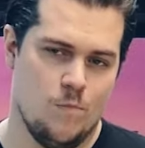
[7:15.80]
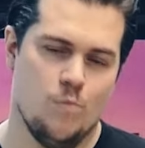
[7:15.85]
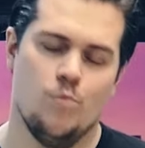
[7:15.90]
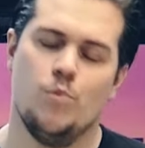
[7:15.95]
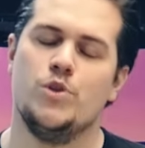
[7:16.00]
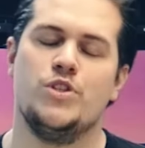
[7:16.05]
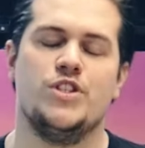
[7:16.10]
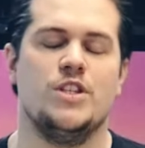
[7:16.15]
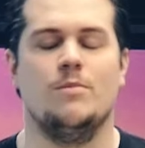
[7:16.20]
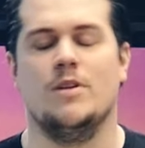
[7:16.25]

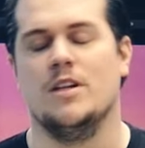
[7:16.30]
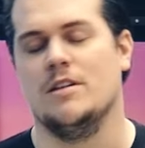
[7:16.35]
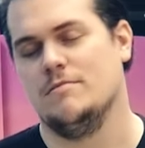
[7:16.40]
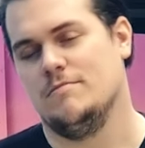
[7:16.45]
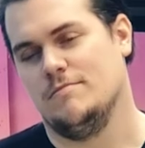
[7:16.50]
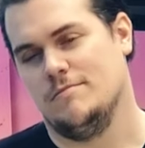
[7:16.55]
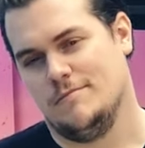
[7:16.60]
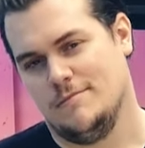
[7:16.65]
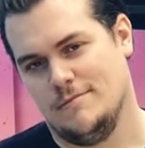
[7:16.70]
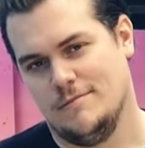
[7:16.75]
Possible.
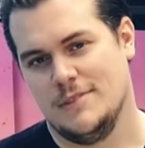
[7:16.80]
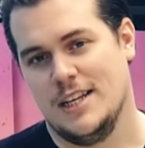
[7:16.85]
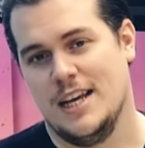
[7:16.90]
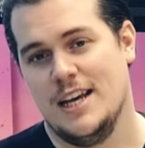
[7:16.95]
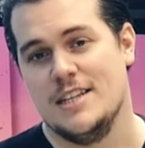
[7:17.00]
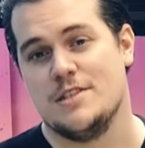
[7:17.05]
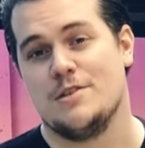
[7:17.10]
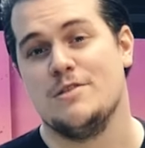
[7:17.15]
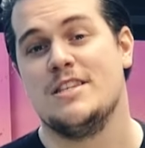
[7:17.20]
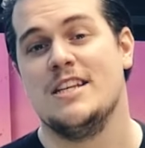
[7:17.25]

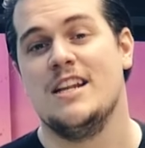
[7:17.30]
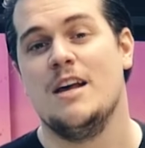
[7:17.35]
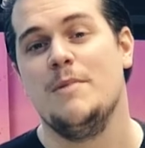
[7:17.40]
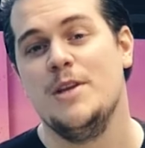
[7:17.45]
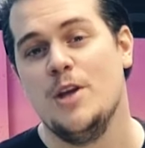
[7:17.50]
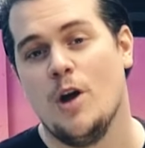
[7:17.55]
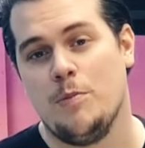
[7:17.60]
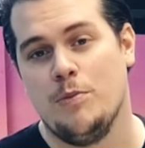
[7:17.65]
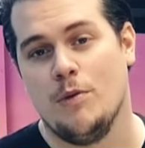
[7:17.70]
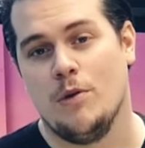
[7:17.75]
Est-ce que c'est la
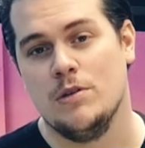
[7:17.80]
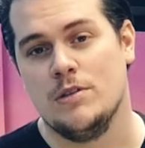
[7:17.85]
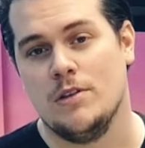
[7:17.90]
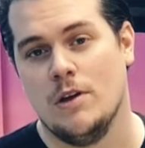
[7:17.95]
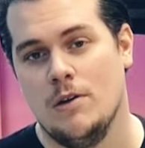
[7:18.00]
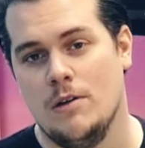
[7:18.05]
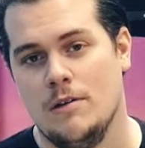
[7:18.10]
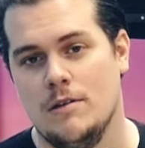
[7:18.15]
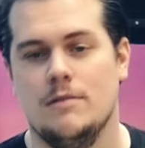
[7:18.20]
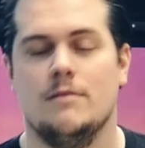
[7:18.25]
meilleure pour
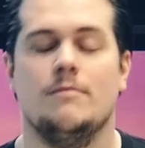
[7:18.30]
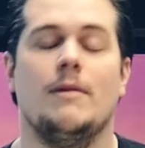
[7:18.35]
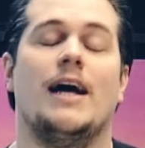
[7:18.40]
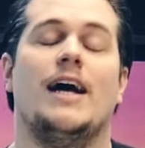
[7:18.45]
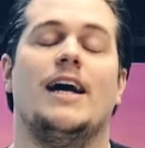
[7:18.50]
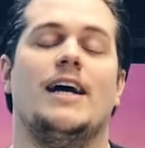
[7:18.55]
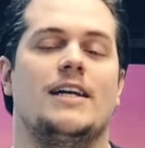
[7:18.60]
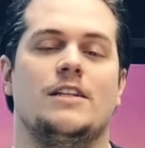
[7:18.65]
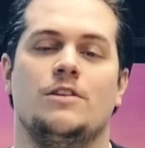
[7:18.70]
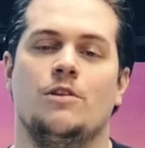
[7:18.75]
autant
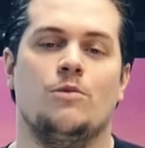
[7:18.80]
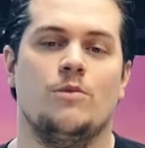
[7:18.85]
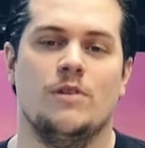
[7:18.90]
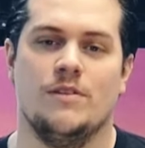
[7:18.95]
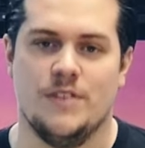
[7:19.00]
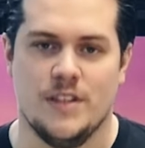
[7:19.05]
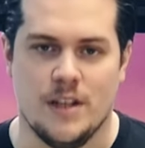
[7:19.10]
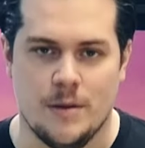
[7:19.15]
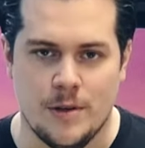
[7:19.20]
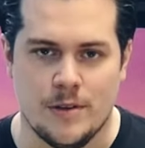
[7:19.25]
Bah non,
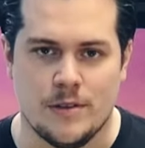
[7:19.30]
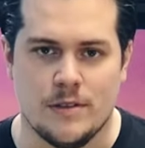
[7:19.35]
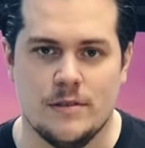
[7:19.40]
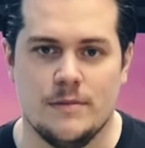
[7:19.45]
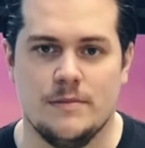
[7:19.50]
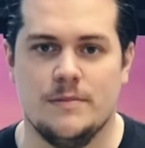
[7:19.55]
évidemment.